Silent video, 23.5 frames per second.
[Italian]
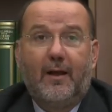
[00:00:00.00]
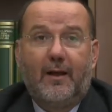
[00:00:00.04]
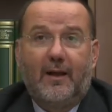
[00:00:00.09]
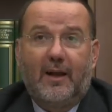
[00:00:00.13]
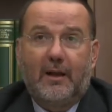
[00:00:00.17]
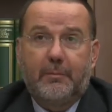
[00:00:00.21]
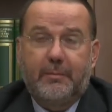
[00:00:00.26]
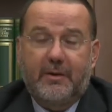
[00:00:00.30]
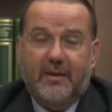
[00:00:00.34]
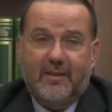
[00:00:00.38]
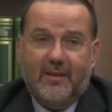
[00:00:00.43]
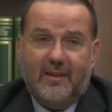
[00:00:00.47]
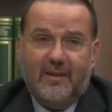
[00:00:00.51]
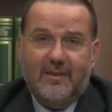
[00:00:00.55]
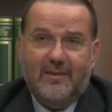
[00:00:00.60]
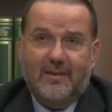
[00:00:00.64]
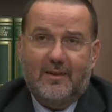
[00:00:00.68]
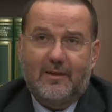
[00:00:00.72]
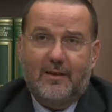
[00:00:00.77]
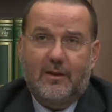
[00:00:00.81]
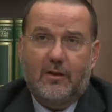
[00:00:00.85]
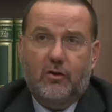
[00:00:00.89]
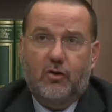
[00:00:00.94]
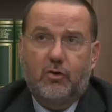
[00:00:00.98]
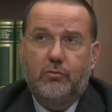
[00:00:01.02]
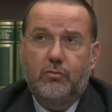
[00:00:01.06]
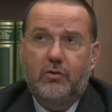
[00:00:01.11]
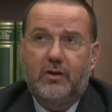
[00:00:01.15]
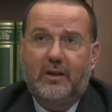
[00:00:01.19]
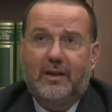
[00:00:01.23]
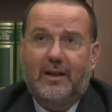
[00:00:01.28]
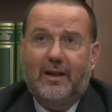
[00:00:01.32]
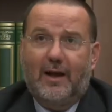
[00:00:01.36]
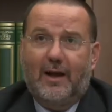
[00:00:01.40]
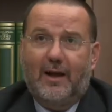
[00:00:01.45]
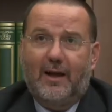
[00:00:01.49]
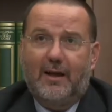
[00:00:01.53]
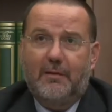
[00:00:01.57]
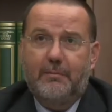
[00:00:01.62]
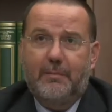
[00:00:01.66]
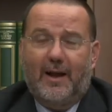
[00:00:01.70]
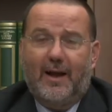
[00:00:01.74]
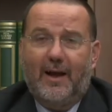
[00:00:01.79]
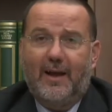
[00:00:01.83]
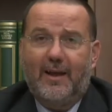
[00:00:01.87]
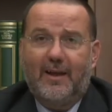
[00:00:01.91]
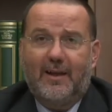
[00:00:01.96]
la presenza della comunità
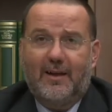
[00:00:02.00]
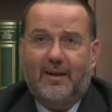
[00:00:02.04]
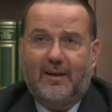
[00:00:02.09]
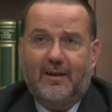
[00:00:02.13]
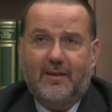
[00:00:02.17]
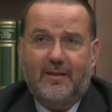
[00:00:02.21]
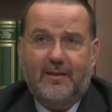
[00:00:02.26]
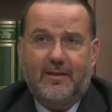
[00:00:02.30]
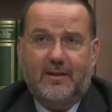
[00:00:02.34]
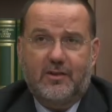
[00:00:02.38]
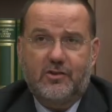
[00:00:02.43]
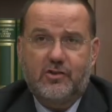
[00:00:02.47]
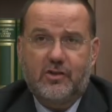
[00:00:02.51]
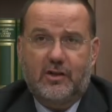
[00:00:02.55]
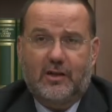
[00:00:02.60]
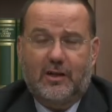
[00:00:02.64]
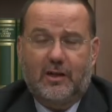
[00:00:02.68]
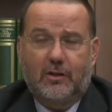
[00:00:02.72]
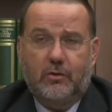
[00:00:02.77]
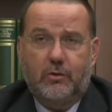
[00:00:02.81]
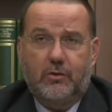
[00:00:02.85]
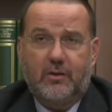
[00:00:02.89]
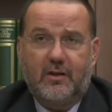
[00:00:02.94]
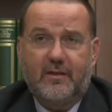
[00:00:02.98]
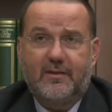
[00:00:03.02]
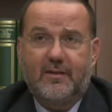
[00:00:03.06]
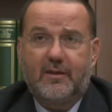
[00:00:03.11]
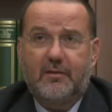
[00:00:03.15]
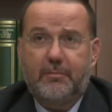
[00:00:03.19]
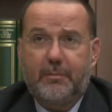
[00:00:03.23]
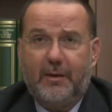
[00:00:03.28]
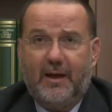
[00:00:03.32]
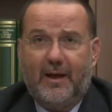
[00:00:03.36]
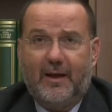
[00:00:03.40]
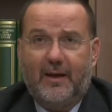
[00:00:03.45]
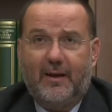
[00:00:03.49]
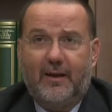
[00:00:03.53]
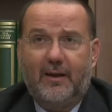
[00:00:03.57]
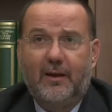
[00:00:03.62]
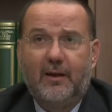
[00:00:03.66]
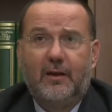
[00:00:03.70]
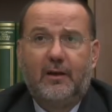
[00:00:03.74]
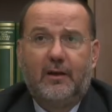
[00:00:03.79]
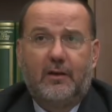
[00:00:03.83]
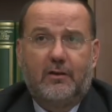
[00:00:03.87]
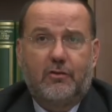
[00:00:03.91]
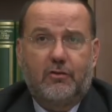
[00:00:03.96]
ebraica che si era cercato di estirpare
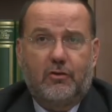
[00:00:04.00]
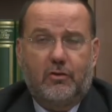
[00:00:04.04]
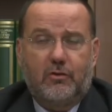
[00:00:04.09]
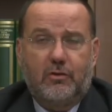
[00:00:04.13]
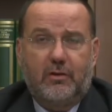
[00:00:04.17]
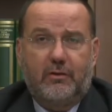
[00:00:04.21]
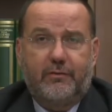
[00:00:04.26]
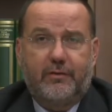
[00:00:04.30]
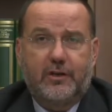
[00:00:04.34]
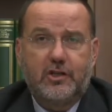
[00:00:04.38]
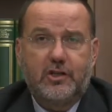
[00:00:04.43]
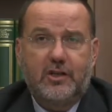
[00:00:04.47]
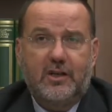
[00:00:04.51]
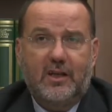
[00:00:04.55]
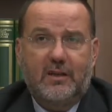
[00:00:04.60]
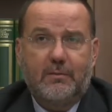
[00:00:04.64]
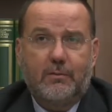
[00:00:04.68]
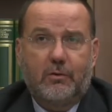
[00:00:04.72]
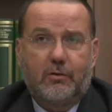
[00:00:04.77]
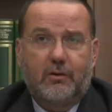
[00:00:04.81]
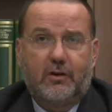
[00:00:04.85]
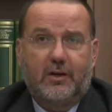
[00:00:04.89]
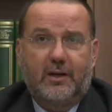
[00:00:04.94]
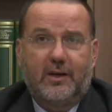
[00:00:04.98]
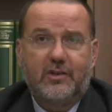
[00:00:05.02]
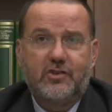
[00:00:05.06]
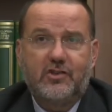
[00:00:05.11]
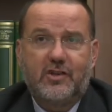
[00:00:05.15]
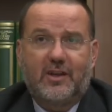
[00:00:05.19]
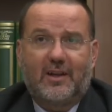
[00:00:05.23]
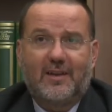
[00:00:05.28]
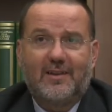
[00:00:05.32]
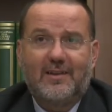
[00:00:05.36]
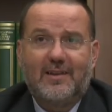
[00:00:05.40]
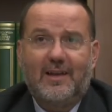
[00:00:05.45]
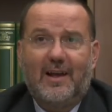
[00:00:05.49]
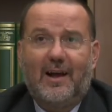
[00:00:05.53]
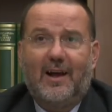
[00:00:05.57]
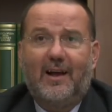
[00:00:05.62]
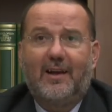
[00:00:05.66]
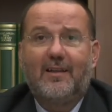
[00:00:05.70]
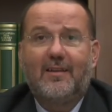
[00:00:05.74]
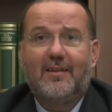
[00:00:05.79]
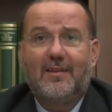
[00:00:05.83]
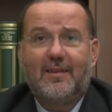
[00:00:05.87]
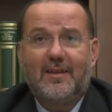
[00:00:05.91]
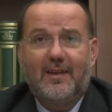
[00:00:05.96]
sotto il fascismo con le leggi
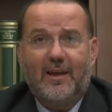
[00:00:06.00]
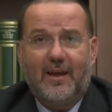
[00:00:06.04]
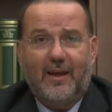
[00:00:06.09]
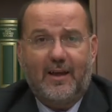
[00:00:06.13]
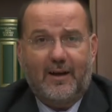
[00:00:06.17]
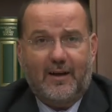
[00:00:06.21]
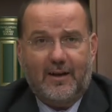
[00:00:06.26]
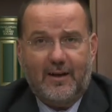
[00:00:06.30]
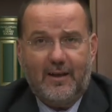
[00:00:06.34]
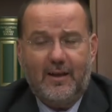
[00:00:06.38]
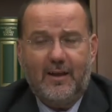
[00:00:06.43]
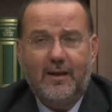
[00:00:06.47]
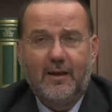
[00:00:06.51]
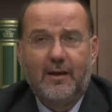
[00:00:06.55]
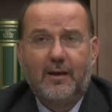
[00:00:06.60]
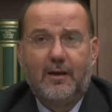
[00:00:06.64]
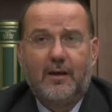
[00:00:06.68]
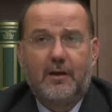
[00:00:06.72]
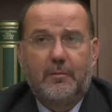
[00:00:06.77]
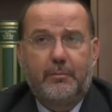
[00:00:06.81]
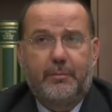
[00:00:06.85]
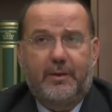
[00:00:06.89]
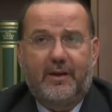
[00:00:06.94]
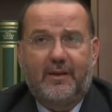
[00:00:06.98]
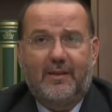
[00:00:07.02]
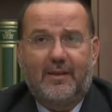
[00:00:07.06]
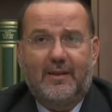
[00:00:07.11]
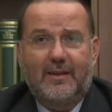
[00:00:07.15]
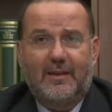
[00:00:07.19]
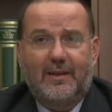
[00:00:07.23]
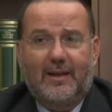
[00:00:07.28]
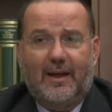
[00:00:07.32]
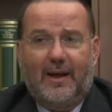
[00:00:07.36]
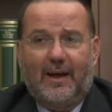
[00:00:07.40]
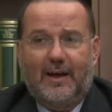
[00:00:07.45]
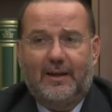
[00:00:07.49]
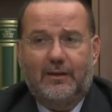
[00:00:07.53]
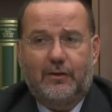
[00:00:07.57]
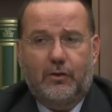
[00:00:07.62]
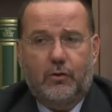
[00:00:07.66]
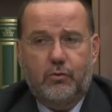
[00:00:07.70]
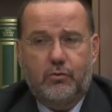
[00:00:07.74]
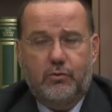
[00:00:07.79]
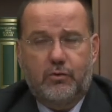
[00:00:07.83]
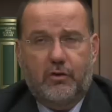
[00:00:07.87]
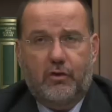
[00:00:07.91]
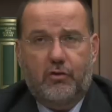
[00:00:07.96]
razziali si è ripresentata
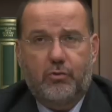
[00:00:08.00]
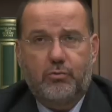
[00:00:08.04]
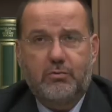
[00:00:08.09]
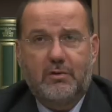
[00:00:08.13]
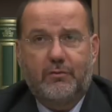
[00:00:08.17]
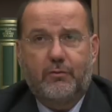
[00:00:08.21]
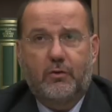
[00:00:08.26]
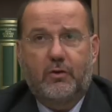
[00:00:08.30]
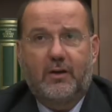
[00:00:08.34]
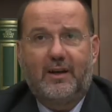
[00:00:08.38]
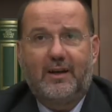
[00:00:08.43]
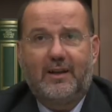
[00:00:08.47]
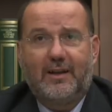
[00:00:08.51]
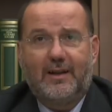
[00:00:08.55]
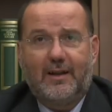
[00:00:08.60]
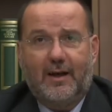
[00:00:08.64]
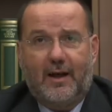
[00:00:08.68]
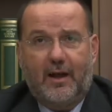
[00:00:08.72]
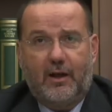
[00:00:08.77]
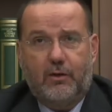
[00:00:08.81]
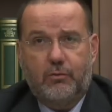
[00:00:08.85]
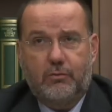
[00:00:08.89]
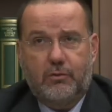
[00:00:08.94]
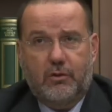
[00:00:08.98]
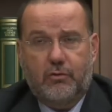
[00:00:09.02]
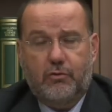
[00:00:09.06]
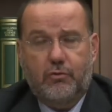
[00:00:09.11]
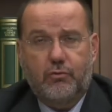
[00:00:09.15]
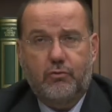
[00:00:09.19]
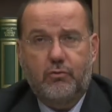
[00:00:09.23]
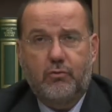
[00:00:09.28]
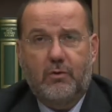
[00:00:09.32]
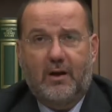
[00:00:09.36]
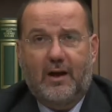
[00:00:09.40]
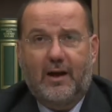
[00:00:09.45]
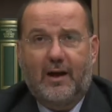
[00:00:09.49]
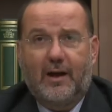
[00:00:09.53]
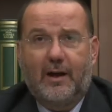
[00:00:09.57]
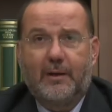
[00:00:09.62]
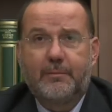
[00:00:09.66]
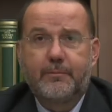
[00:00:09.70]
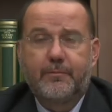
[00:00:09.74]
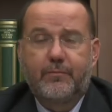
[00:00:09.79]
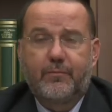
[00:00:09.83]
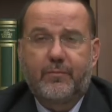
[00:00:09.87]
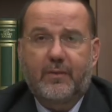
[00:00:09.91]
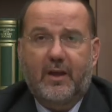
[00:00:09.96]
con una sua vocalità e una
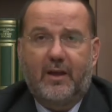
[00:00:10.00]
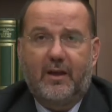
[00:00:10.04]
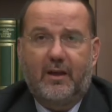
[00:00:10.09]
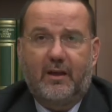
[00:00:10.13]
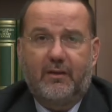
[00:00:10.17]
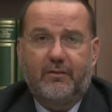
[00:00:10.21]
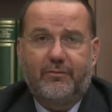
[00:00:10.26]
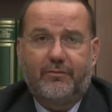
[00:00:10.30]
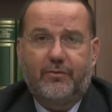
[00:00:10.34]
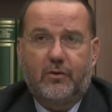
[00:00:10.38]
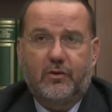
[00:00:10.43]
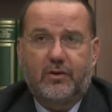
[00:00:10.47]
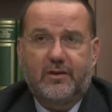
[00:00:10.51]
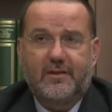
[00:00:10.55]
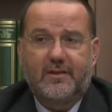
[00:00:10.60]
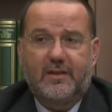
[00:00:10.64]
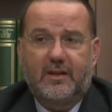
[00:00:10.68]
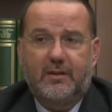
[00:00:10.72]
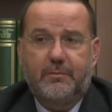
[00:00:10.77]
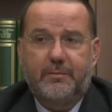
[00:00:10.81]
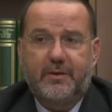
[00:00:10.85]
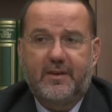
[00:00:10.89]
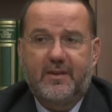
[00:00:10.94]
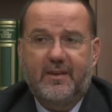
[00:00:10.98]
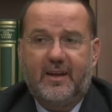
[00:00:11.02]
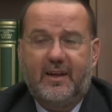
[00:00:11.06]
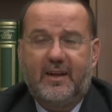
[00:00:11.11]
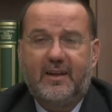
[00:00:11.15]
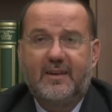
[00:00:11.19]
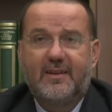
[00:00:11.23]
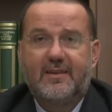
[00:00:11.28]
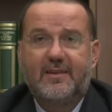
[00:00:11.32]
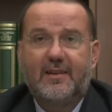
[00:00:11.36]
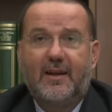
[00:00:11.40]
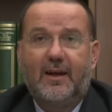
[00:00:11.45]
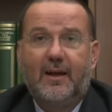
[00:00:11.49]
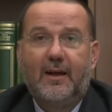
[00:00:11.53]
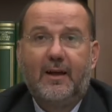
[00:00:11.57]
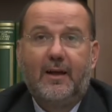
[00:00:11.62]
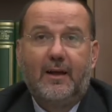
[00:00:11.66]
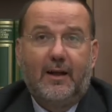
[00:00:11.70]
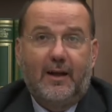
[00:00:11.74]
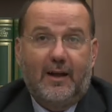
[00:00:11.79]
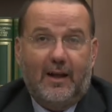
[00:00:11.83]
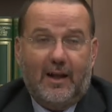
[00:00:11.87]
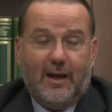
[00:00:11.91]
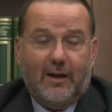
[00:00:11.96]
sua eh, forza di presenza,
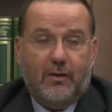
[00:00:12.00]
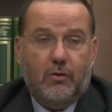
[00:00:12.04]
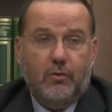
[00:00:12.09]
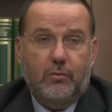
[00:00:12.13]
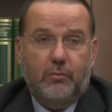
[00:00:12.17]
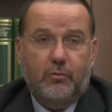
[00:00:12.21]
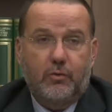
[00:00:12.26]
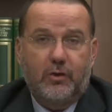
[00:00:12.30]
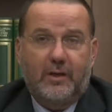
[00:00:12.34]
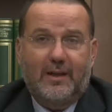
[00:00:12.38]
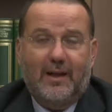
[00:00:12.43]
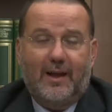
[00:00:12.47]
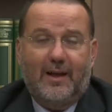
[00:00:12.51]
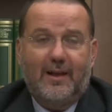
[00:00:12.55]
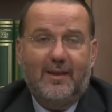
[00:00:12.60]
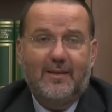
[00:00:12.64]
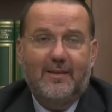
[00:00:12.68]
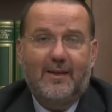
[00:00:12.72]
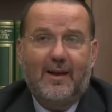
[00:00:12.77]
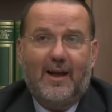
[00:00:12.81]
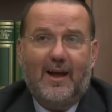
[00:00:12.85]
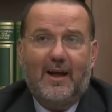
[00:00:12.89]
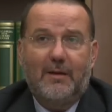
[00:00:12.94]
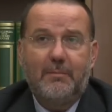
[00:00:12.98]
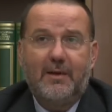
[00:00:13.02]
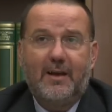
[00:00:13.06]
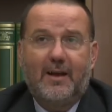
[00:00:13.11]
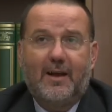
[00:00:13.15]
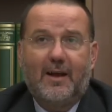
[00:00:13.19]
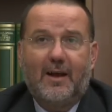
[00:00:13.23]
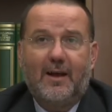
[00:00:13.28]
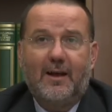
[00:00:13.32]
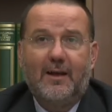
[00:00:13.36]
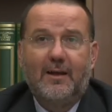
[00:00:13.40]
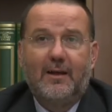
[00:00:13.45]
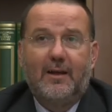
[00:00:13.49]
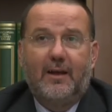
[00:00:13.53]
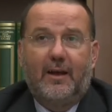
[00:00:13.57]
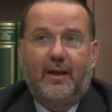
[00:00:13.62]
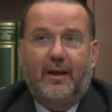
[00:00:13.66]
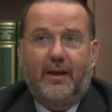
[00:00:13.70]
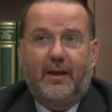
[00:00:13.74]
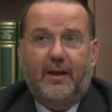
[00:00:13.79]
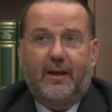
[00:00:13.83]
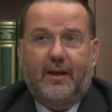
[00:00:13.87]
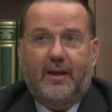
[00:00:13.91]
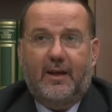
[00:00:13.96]
la comunità islamica
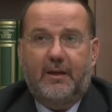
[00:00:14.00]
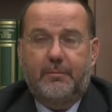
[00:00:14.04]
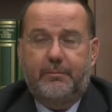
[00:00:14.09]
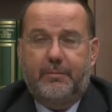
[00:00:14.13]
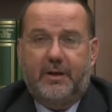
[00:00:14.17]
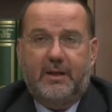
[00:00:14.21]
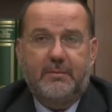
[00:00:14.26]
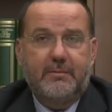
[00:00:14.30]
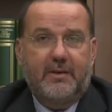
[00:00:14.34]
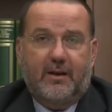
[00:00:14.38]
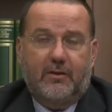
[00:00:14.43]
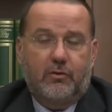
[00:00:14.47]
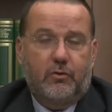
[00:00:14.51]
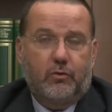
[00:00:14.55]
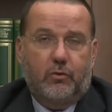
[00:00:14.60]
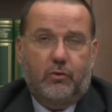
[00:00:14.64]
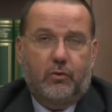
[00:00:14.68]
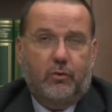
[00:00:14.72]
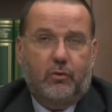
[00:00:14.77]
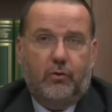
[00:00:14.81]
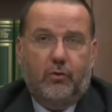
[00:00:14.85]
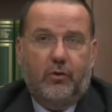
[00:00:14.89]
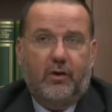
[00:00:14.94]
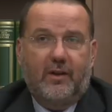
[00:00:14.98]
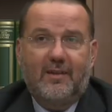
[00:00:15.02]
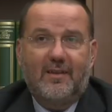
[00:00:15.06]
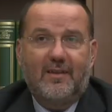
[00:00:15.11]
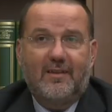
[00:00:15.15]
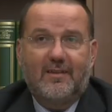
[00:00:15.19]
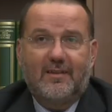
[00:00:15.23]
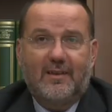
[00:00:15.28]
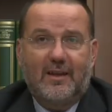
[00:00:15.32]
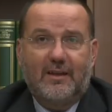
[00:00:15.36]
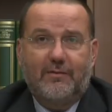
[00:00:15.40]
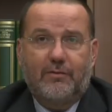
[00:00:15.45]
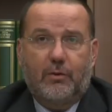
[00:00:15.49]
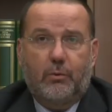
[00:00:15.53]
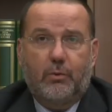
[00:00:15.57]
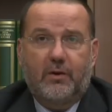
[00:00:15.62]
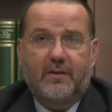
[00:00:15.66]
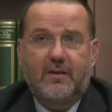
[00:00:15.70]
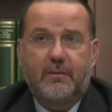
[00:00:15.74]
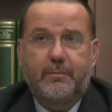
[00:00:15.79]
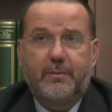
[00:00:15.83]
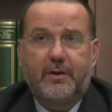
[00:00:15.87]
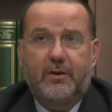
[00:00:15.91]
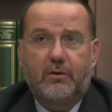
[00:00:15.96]
eh, che prima non, non, esisteva
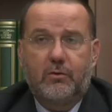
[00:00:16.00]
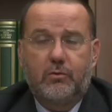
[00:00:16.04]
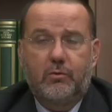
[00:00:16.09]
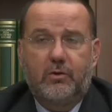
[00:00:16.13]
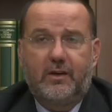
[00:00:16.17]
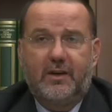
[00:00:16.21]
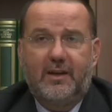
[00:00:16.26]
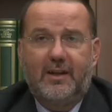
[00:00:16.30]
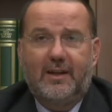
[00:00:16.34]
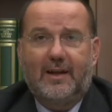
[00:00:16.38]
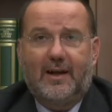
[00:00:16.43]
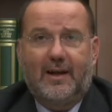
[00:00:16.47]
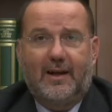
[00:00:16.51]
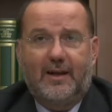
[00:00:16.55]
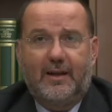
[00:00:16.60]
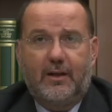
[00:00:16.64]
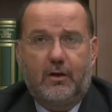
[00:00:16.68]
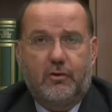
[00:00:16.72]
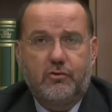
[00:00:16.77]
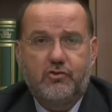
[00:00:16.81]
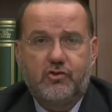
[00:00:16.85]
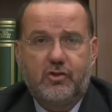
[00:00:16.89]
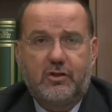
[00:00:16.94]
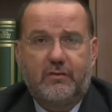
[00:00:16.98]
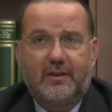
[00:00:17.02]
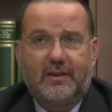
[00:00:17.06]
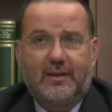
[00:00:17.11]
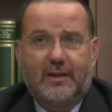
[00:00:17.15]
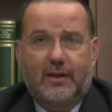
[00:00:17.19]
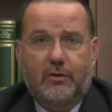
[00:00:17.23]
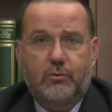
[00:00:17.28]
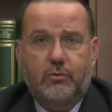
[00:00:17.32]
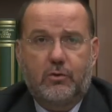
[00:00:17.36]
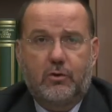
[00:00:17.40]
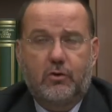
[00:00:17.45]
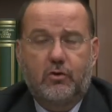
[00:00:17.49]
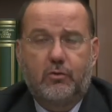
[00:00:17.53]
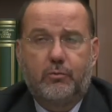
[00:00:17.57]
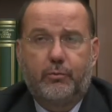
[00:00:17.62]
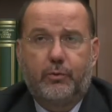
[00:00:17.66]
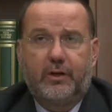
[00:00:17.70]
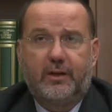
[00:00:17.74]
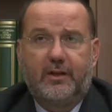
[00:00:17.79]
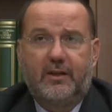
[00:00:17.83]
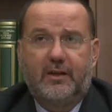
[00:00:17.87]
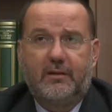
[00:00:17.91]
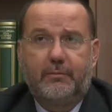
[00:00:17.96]
quasi per nulla in Italia, oggi è diventata una
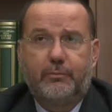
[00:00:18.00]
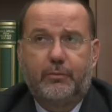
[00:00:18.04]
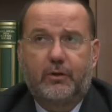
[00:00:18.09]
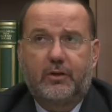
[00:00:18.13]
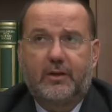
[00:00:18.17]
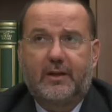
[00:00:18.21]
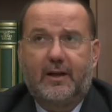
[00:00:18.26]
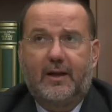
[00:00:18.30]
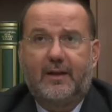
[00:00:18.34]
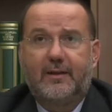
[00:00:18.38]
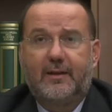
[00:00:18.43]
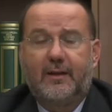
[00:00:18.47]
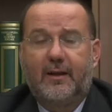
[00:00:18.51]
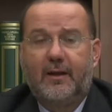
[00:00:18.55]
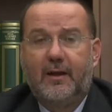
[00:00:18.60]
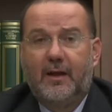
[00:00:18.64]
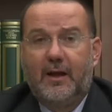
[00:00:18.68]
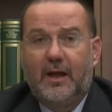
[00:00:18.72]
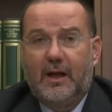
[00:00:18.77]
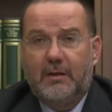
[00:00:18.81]
componente importante.